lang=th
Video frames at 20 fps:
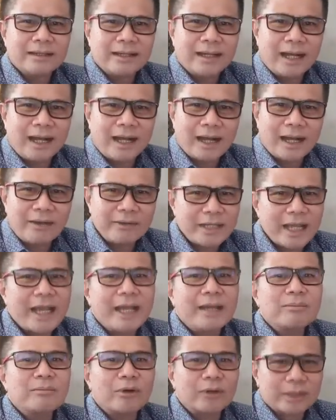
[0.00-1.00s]
อ่าเขาจะ
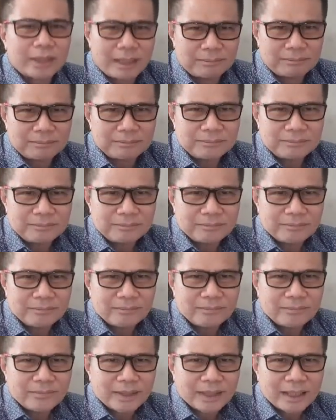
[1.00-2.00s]
เห็นหมดครับ
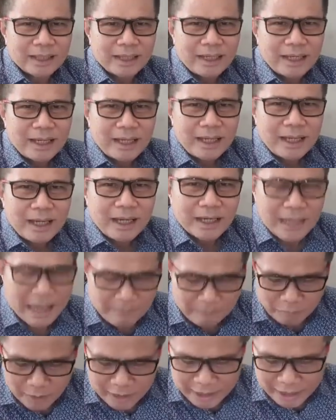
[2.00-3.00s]
ค
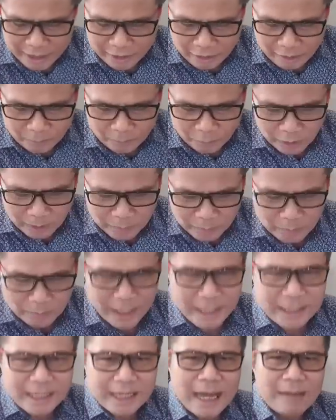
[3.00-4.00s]
รับวันนี้ขอบคุณท่านผู้ช
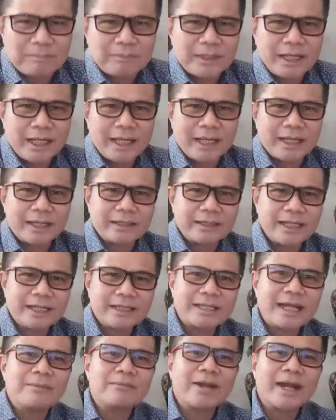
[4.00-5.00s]
มท่านนะครับที่
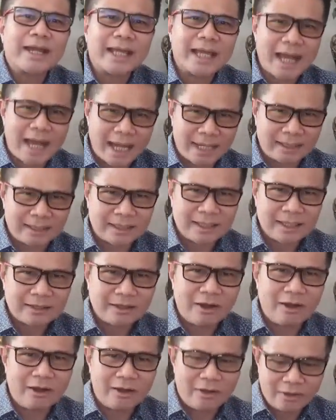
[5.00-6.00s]
ติดตามรายการ
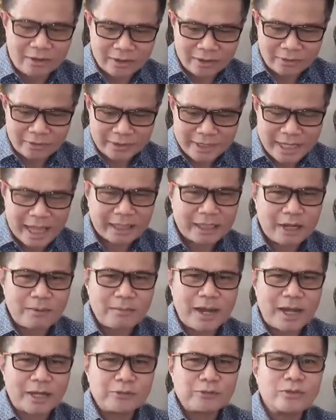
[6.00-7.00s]
ก็ขออนุญาต
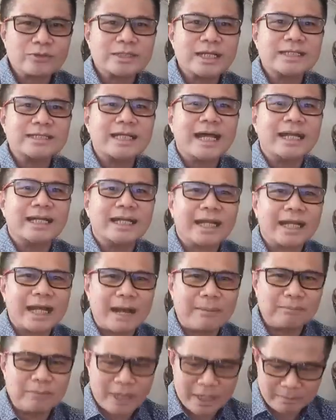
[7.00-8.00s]
เข้ามาช่วงสั้นๆนะ
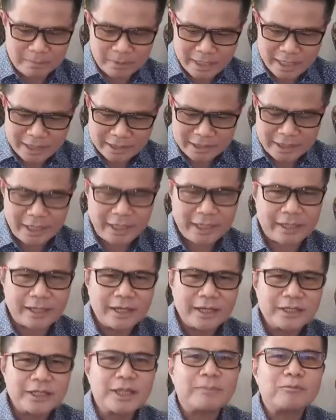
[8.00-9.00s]
ครับในประเด็นที่
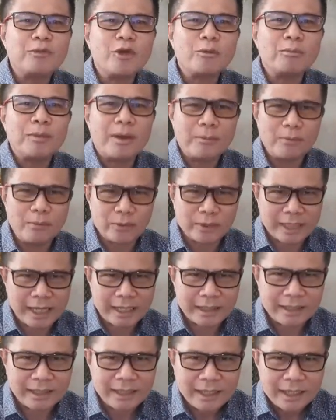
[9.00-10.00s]
หยิบยกมาพูด
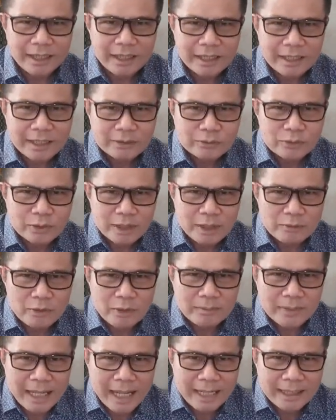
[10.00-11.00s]
กันส่วนท่าน
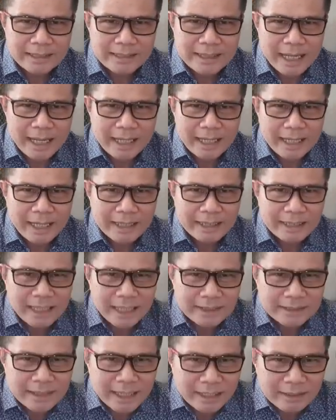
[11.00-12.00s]
ผู้ชมนั้นจะเห็น
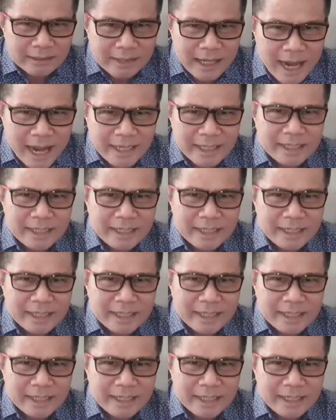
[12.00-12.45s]
กันอย่างไร